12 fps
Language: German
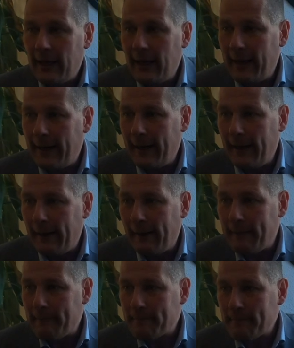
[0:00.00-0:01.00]

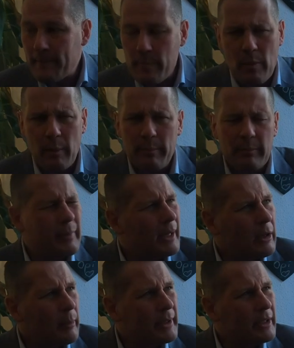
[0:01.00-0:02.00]
Ähm,
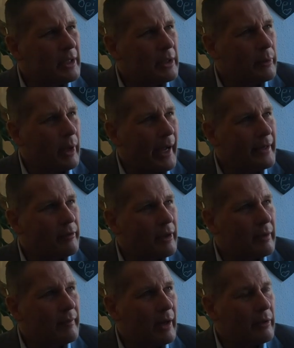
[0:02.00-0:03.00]
mehr glaube ich nicht, oder eine
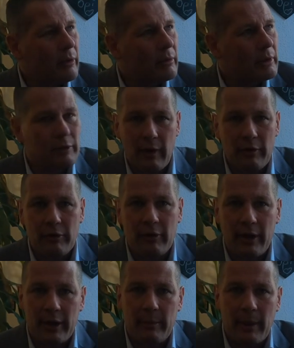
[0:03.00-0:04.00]
Sache war noch. Ich weiß es
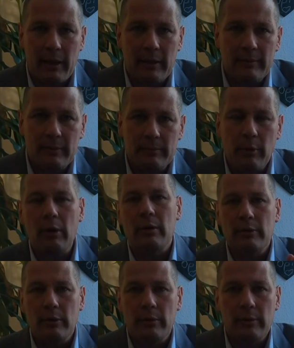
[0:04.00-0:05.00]
gar nicht mehr.
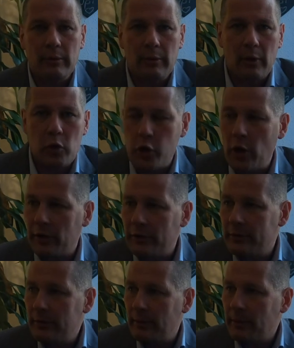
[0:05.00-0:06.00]
Doch, noch ein
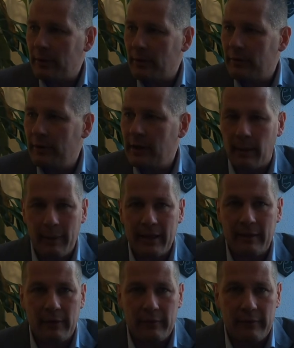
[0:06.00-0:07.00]
Shirt, um Gottes Willen, aber
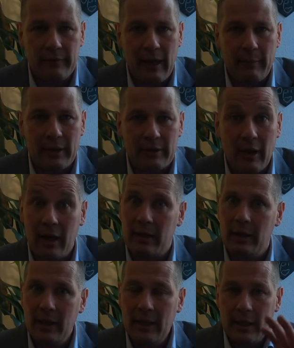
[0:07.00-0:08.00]
eher für wärmere
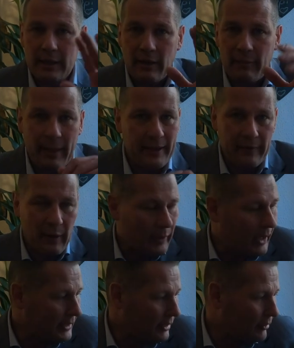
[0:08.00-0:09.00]
Tage. Darf meine
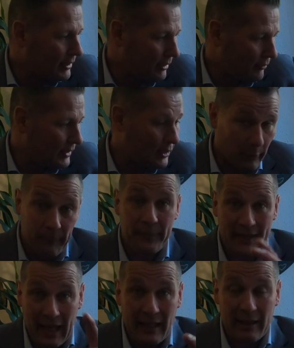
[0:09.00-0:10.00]
Frau gar nicht sehen, das Video.
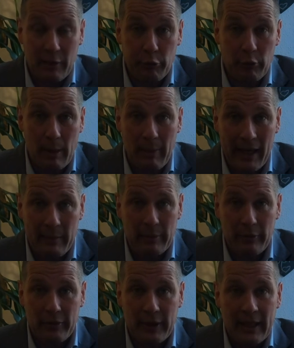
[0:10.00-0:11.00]
Danke, dass du dabei
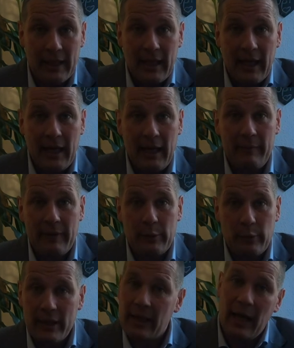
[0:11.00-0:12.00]
bist. Ähm,
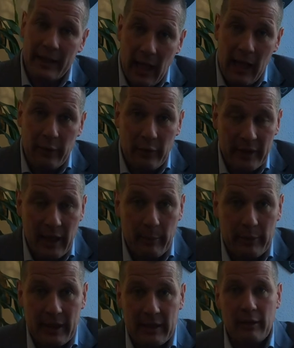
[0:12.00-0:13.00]
wenn du den Kanal noch nicht
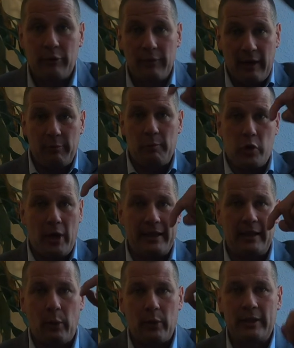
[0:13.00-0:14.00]
abonniert hast, du weißt
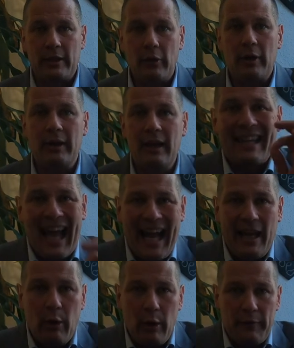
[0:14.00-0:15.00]
Bescheid, hier unten drücken.
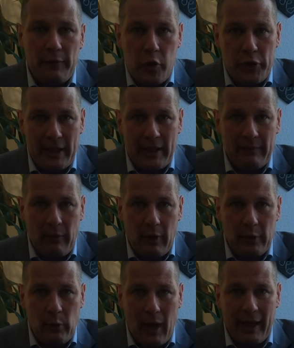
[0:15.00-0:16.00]
Drei Läufe stehen die
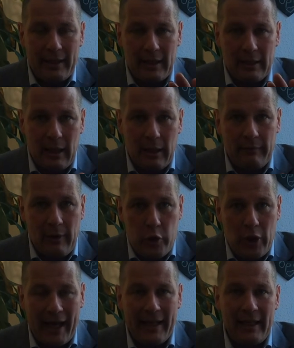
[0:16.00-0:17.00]
Woche nur an, äh,
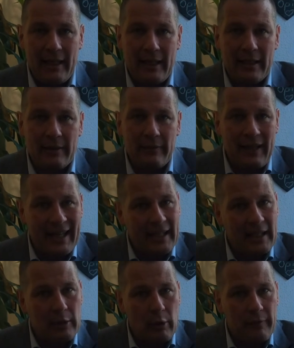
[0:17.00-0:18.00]
wahrscheinlich.
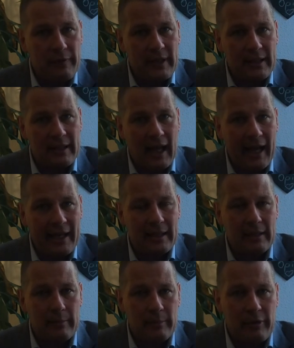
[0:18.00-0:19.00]
Vielleicht kriege ich noch einen vierten
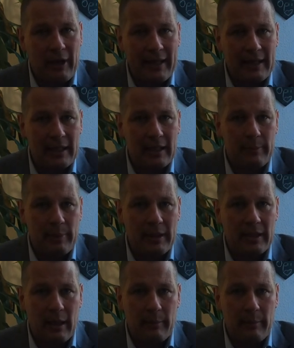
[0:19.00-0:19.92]
rein. Zeitlich bin ich